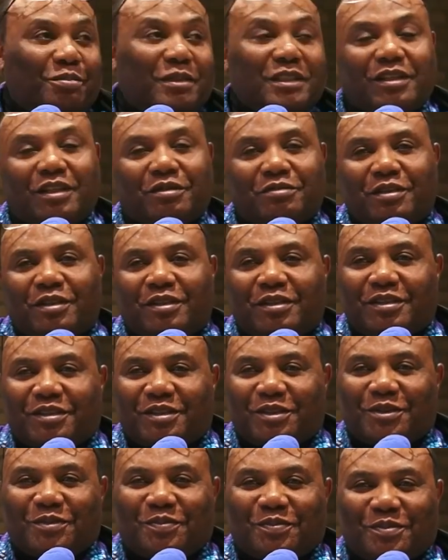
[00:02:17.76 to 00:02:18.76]
mais ça va.
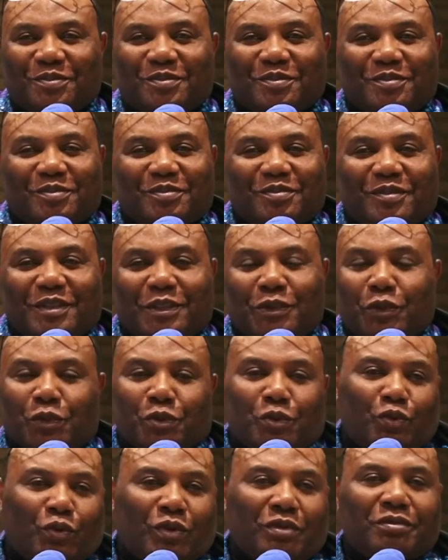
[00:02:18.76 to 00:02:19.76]

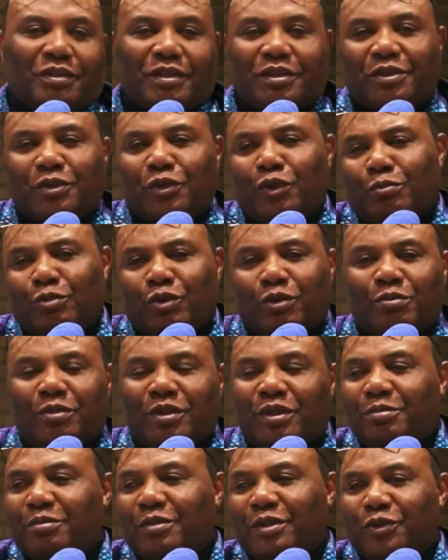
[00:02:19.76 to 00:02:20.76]
Surtout avec le
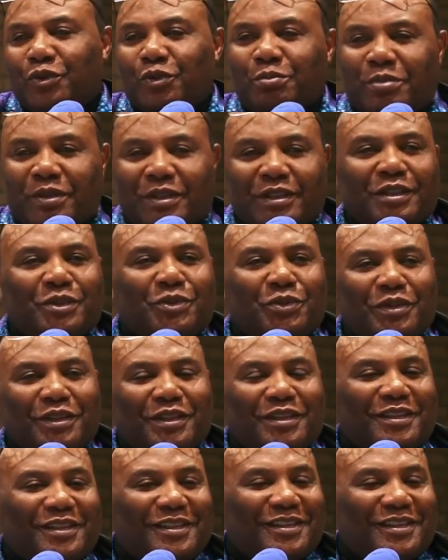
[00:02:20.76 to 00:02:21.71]
problème du pays, oui.